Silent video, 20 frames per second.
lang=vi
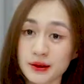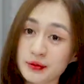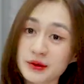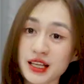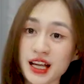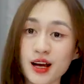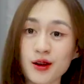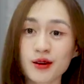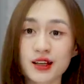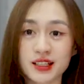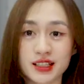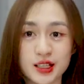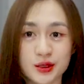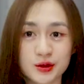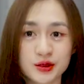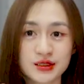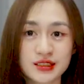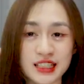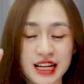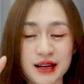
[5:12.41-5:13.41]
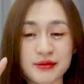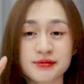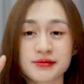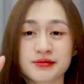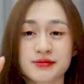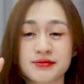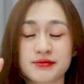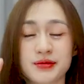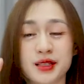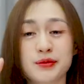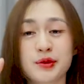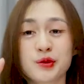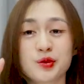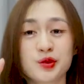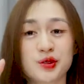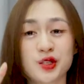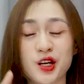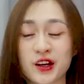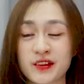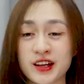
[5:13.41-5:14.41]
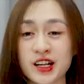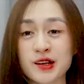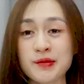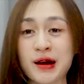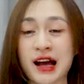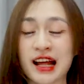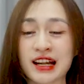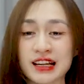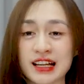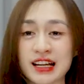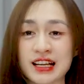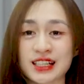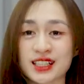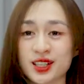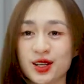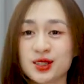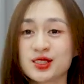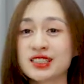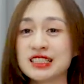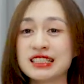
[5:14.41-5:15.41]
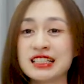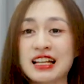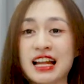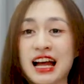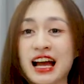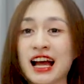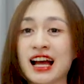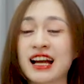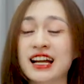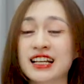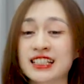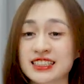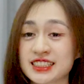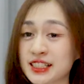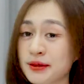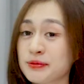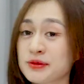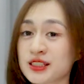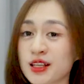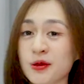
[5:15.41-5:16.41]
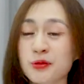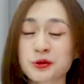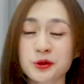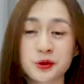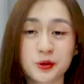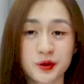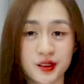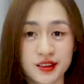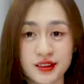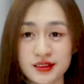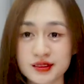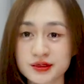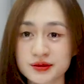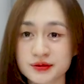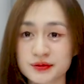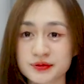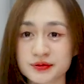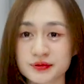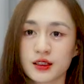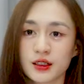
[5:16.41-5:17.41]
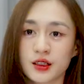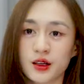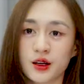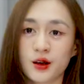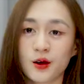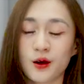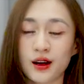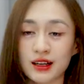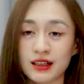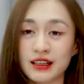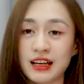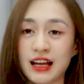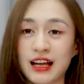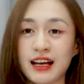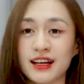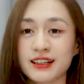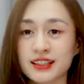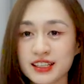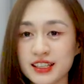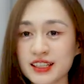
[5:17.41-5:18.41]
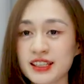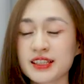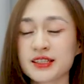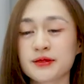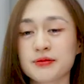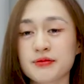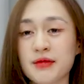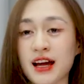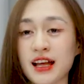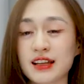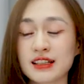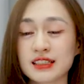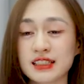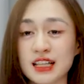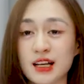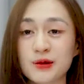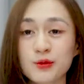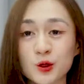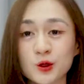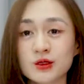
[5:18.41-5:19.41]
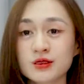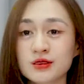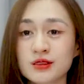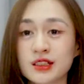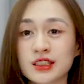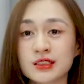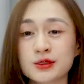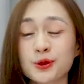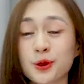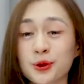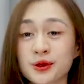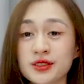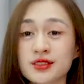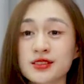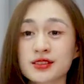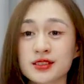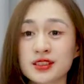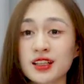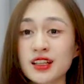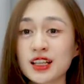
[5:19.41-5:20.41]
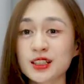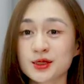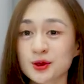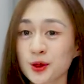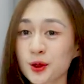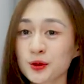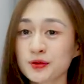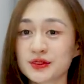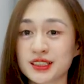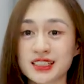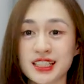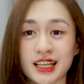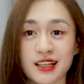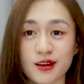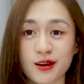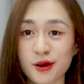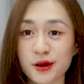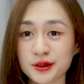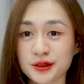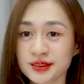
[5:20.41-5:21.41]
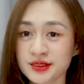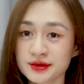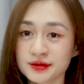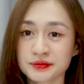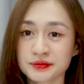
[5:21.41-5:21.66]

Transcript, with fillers: tiếp theo là điều thứ năm mà mình muốn nói với các bạn đó chính là chăm sóc thú cưng hoặc là khi bạn là một người đối xử rất là tốt với trẻ con